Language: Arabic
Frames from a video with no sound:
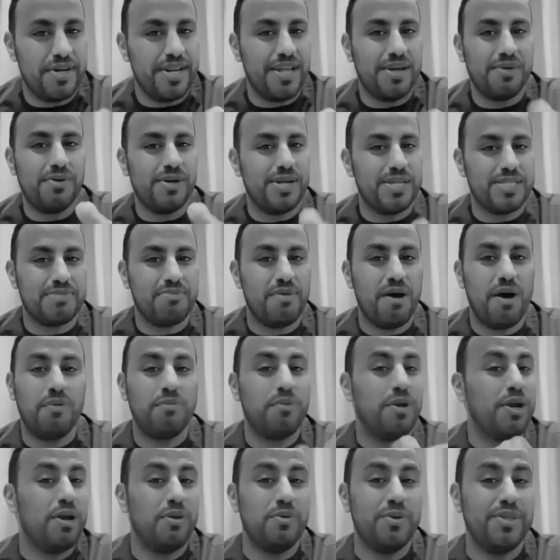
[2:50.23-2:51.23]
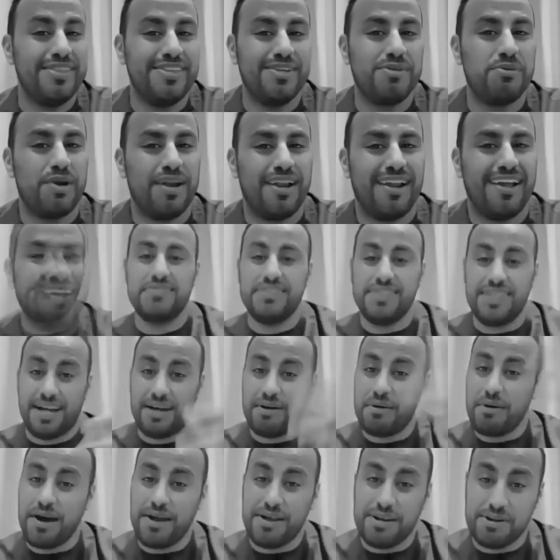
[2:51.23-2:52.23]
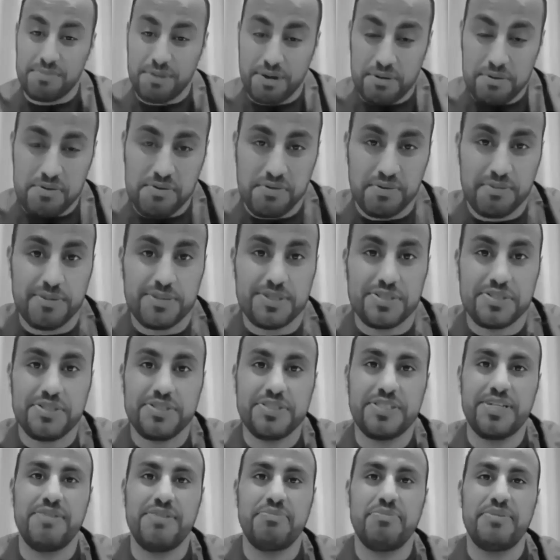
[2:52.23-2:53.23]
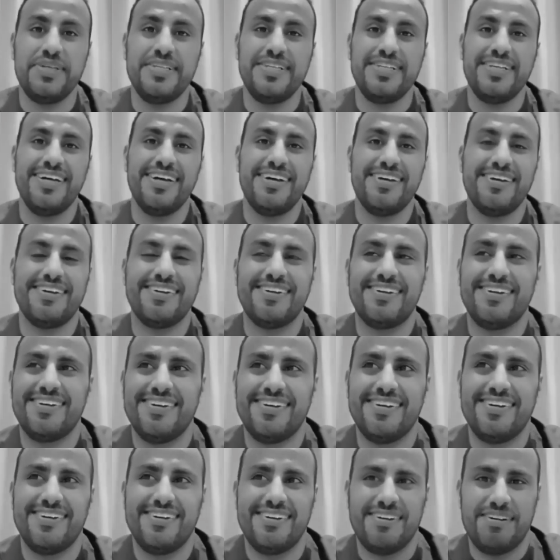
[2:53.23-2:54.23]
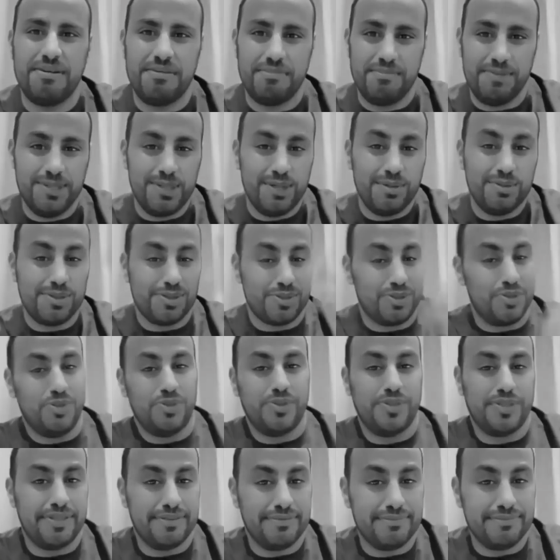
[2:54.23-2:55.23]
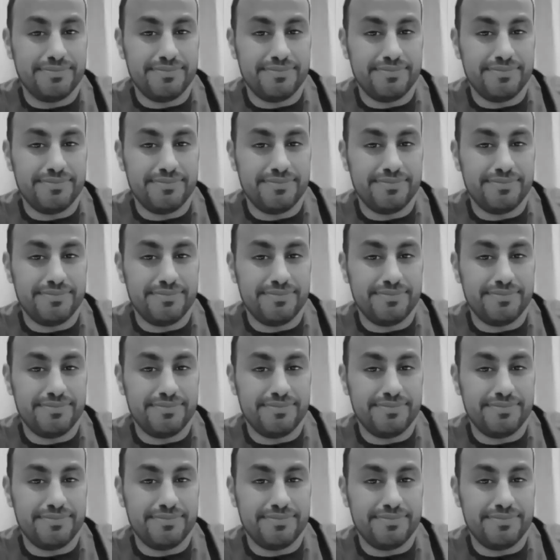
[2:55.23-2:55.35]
اني اقول اسمائهم ولا ودي والله في عوائل معروفه بالسوشيال ميديا بداوا يرجعون